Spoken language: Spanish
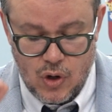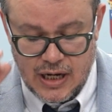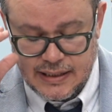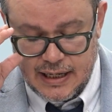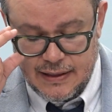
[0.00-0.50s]
con
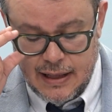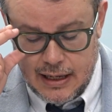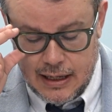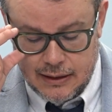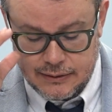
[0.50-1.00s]
la
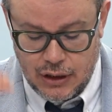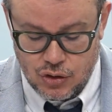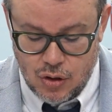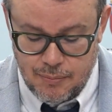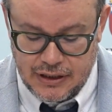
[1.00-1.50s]
salida de
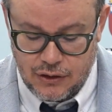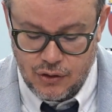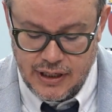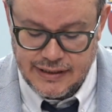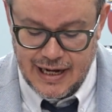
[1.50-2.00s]
los
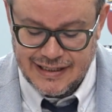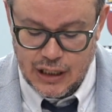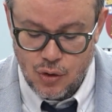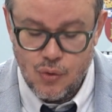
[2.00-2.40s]
competidores a las